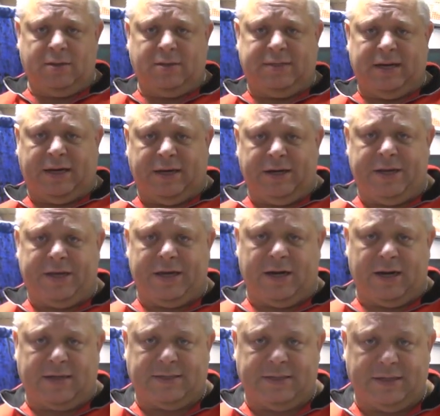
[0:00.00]
закрытие
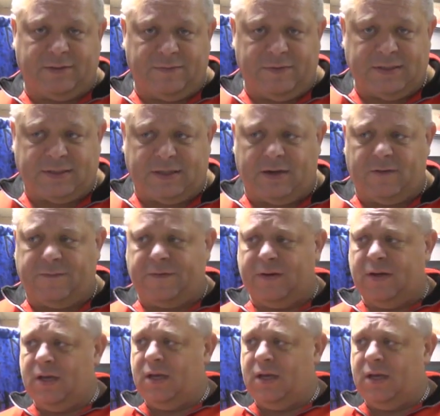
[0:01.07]
разных твистеров.